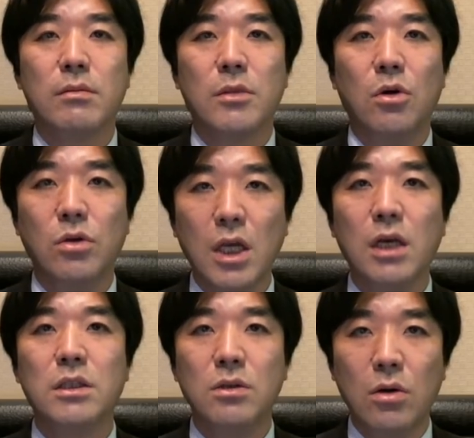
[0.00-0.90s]
大
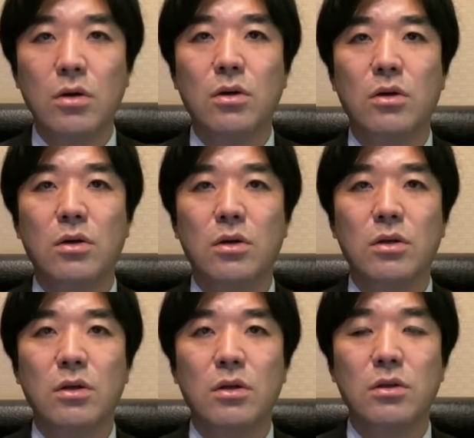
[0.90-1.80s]
阪市の
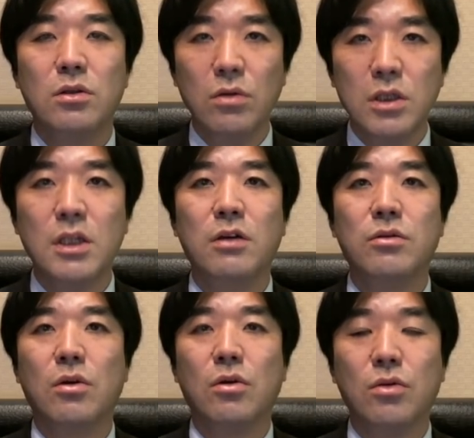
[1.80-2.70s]
損にな
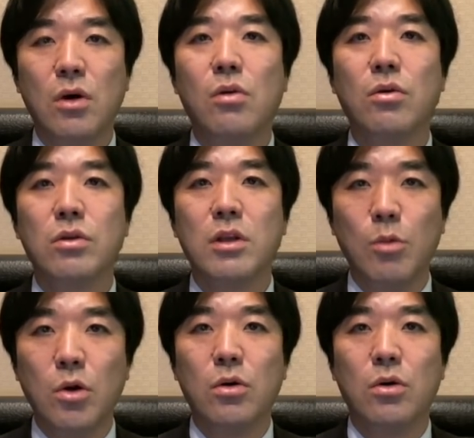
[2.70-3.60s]
るようなことが起こって
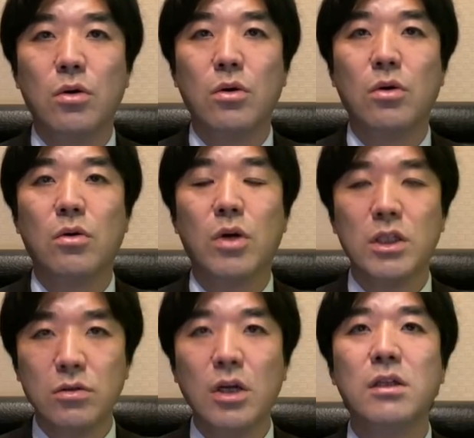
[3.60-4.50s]
もおか
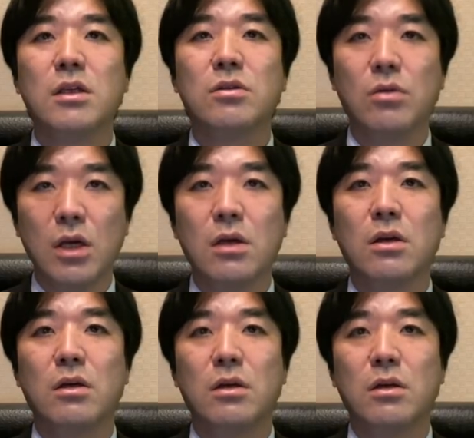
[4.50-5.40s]
しくないですよ
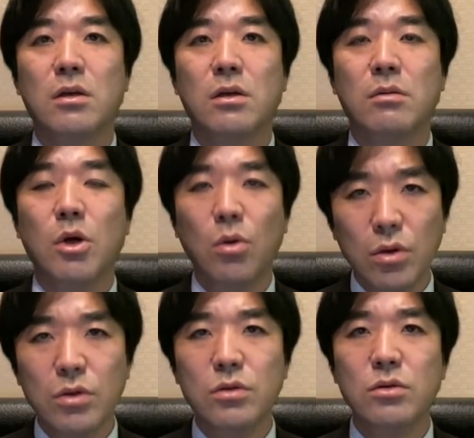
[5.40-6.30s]
ね。
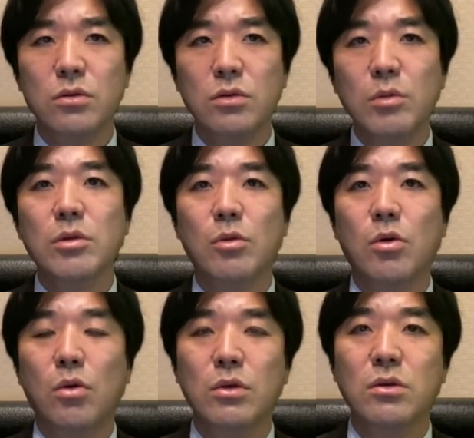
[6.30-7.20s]
こういうそもそ
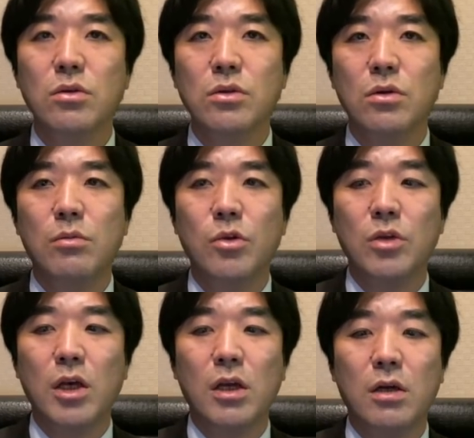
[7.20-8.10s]
も構造上の
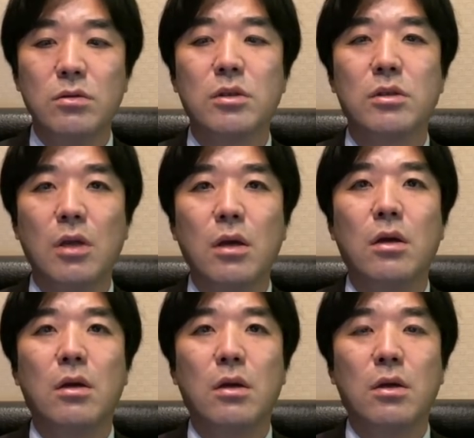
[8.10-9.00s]
問題があるんです
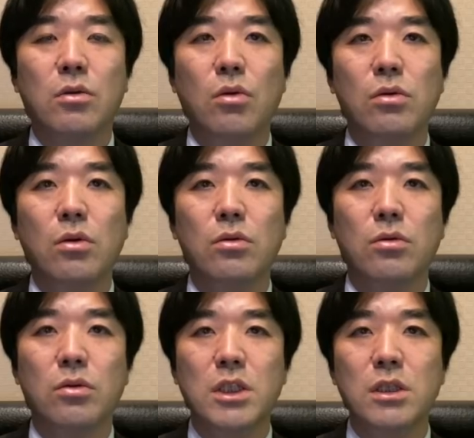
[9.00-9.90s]
ね。東京
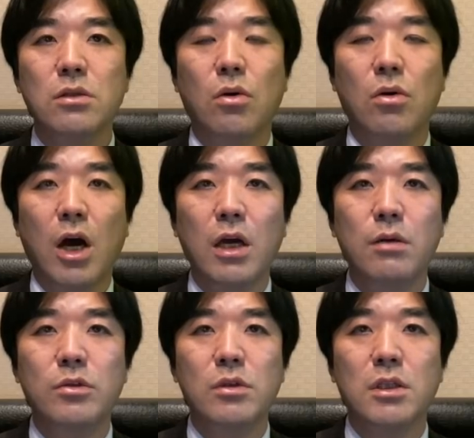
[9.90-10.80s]
都と人口の
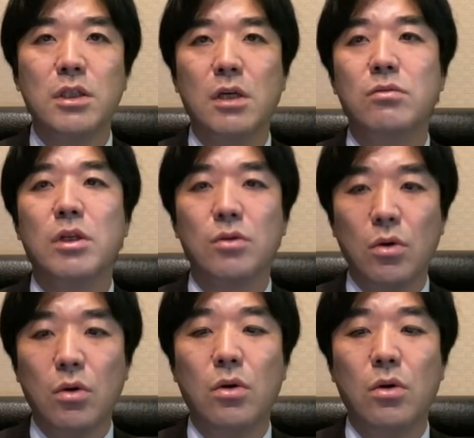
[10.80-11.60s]
配分が違うんですよ。